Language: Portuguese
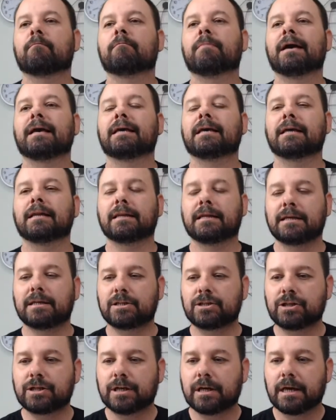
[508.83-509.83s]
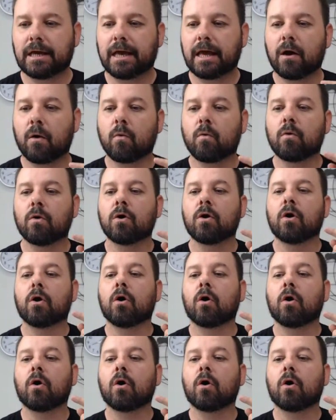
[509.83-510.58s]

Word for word: Packing list é o